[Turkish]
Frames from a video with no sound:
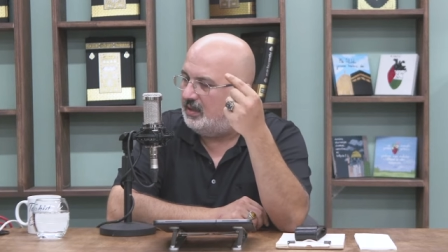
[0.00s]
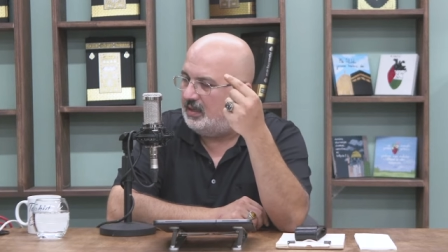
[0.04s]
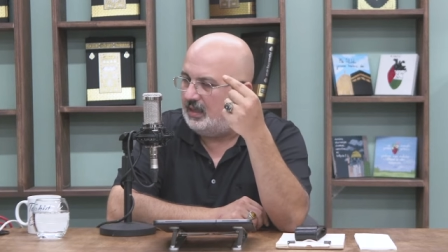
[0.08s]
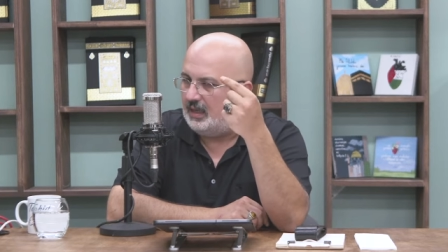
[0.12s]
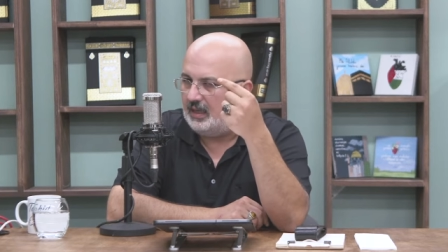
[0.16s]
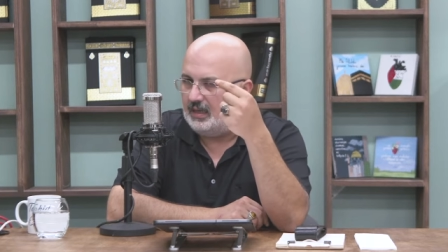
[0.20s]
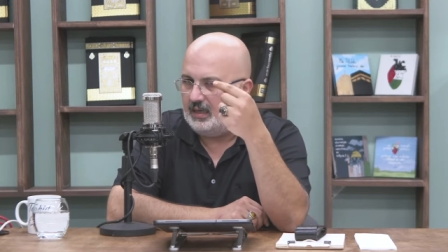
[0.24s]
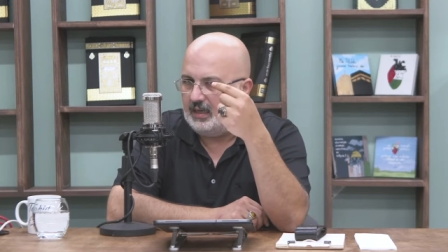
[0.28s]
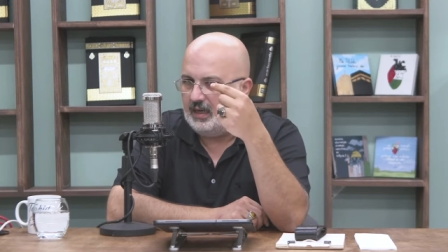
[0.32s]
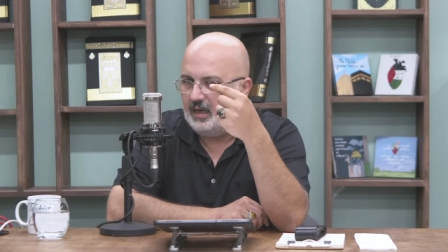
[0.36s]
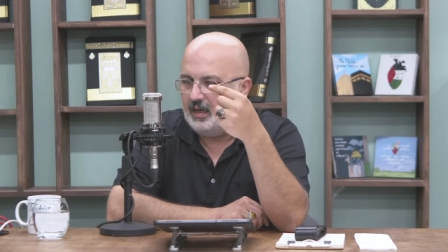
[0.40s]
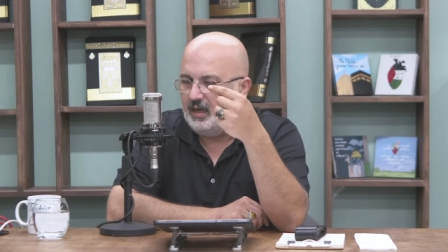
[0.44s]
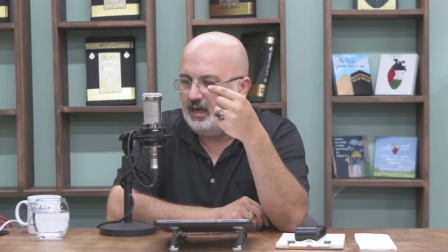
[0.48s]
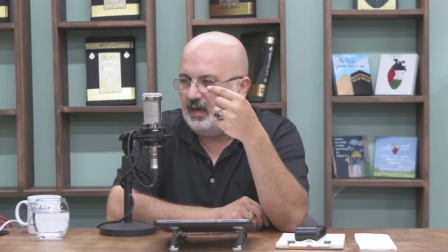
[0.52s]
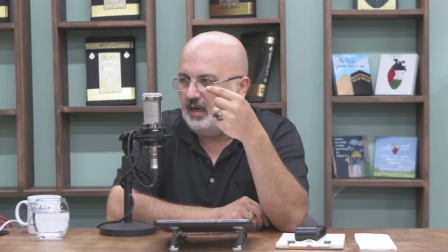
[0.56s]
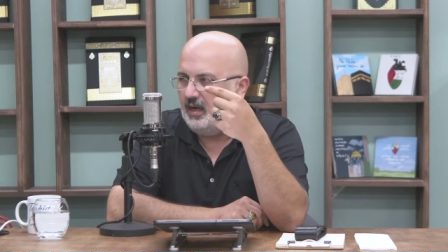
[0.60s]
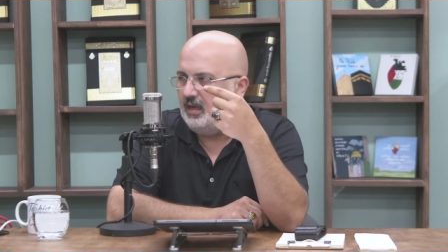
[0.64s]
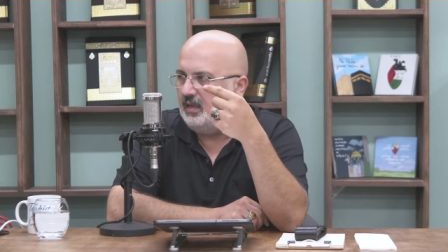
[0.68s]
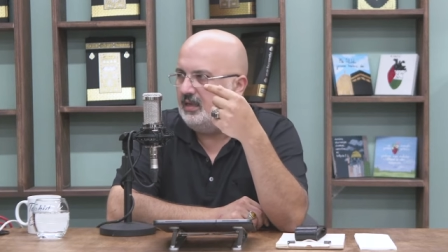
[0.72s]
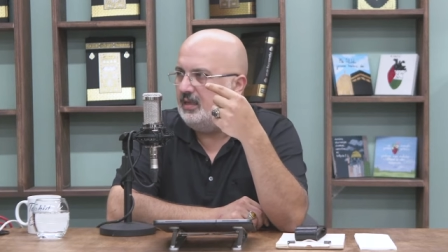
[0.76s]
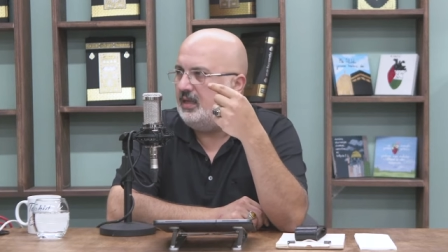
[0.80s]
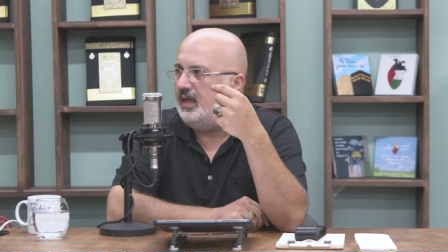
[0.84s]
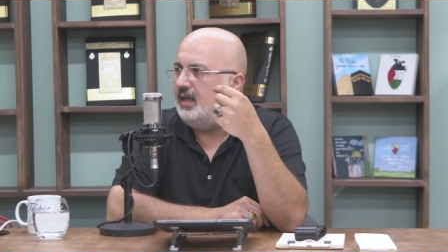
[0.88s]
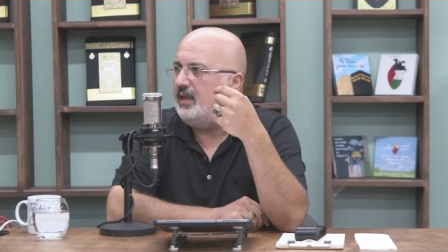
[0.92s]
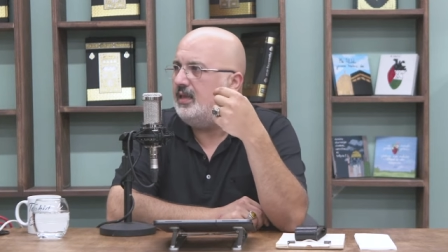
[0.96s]
Hani
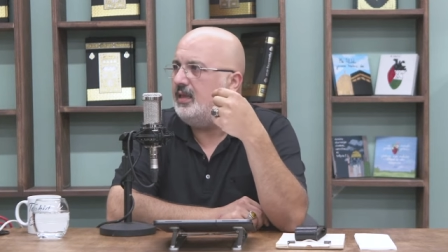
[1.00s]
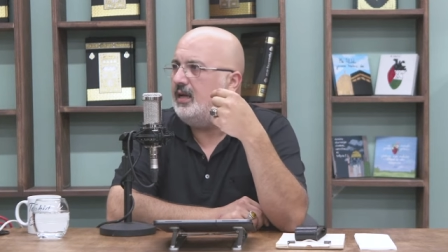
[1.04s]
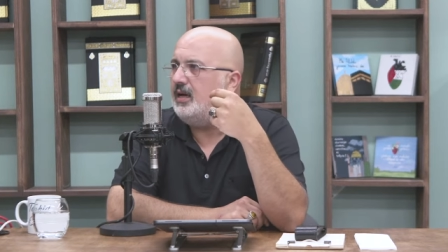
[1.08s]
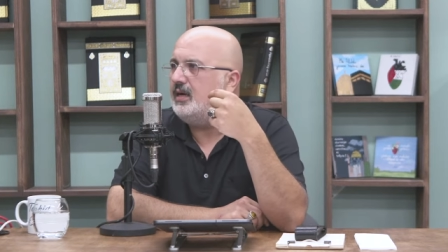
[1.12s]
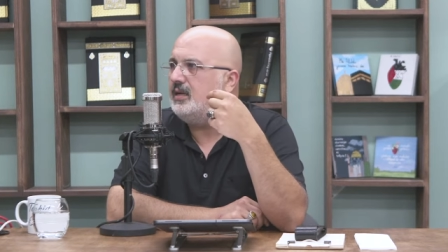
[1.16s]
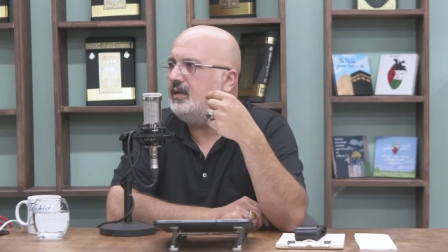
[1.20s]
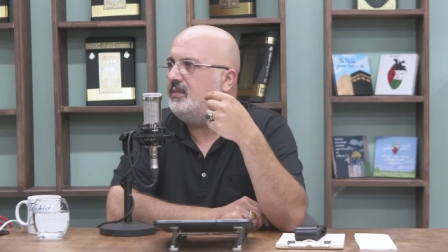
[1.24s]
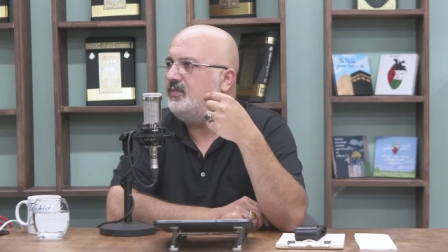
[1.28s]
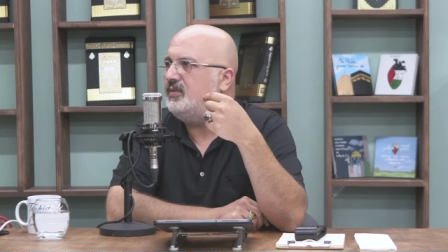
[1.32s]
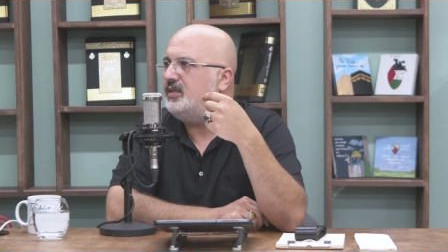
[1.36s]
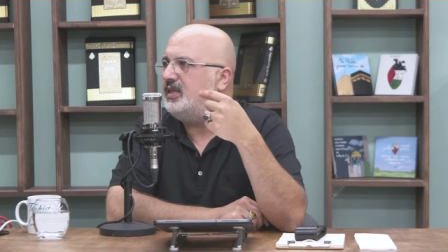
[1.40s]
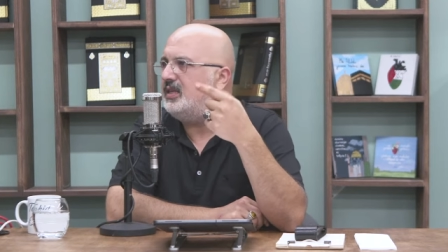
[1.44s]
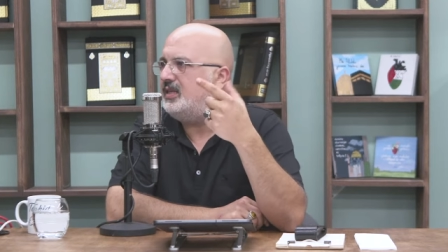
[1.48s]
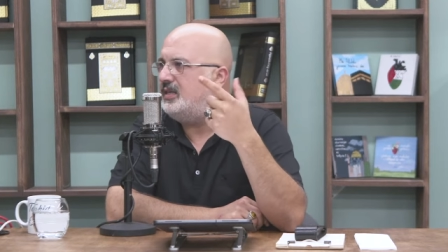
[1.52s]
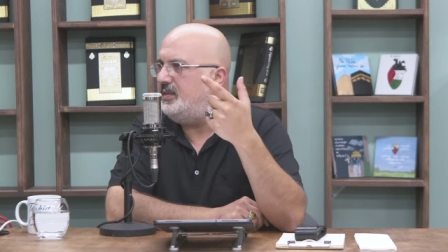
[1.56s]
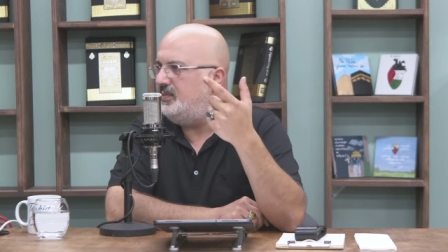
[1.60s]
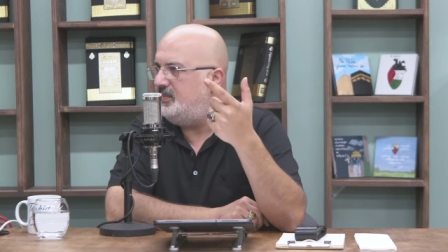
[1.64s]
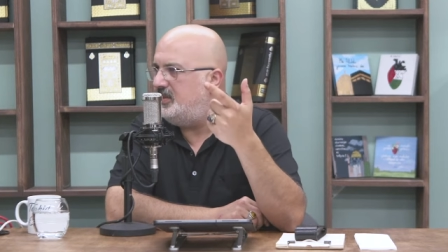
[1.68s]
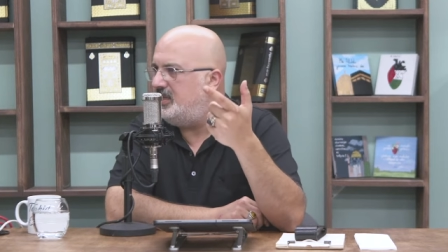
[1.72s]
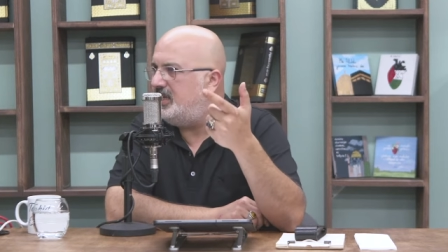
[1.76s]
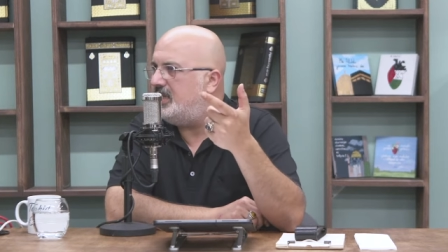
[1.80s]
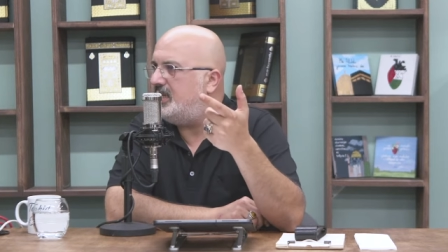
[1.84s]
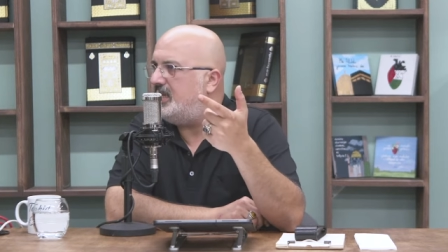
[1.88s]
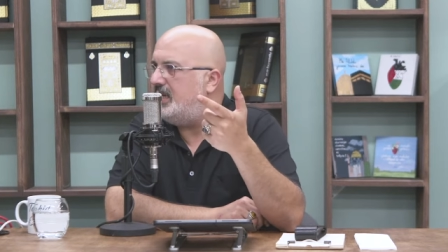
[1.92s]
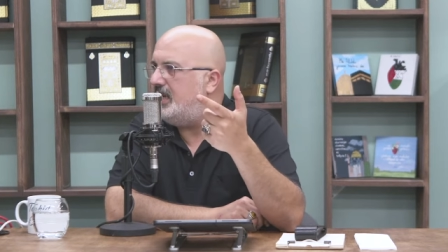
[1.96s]
Allah'la aramıza
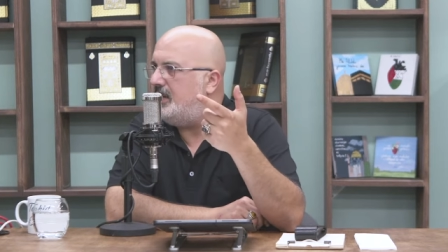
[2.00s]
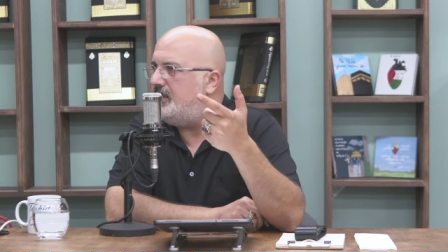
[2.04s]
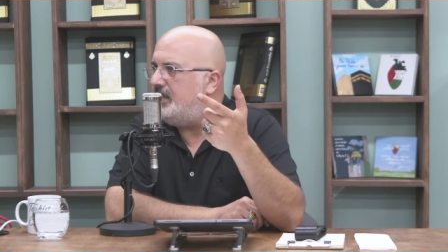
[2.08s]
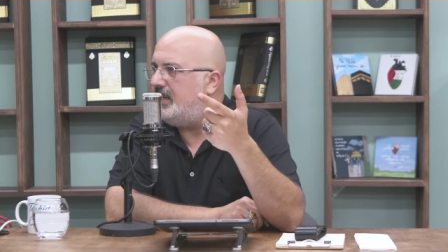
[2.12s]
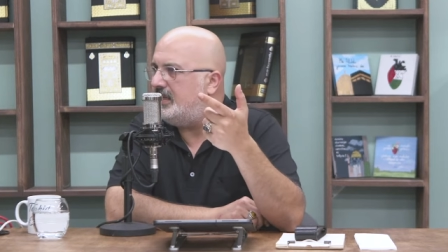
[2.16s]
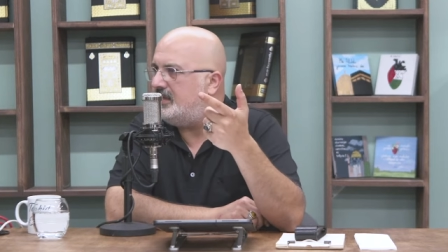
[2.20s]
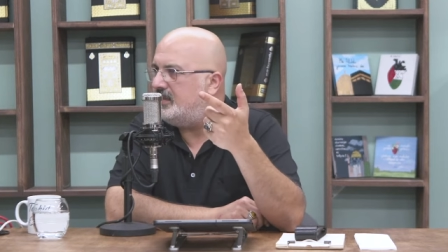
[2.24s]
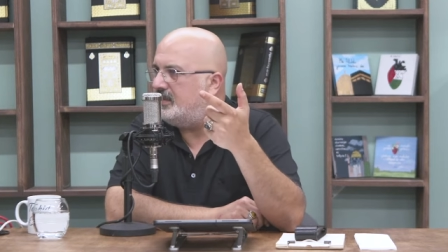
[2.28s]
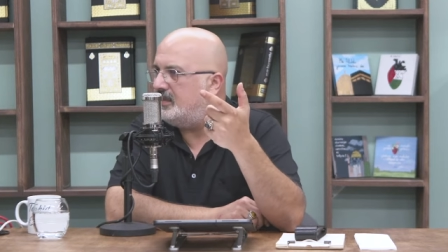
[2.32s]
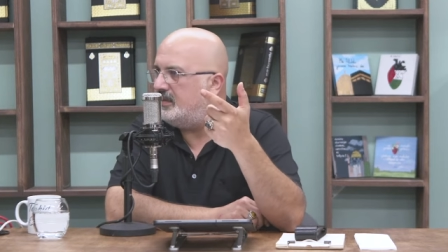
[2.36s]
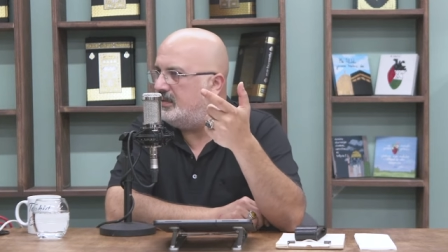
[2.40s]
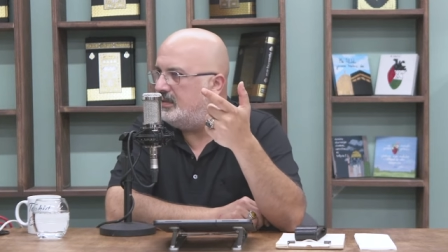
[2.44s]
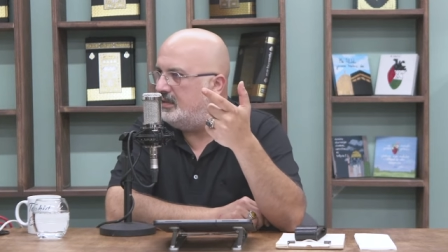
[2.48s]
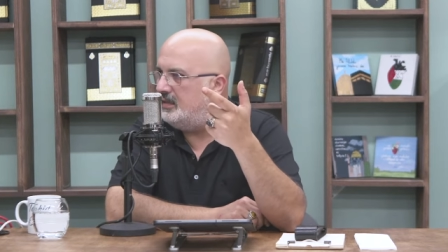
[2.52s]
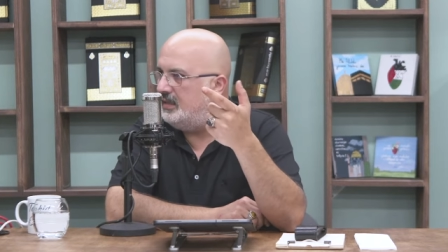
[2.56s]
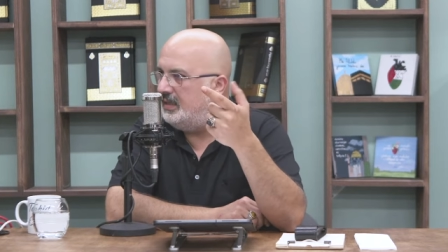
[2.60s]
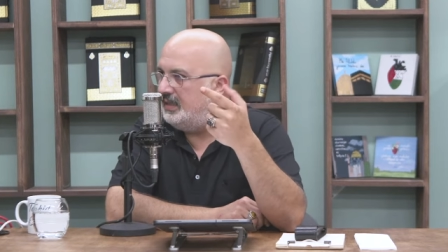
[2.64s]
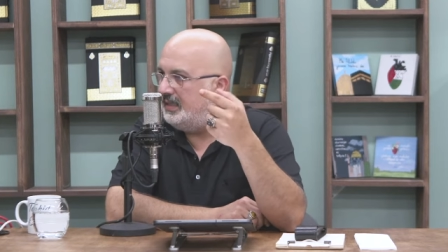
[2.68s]
kimse giremez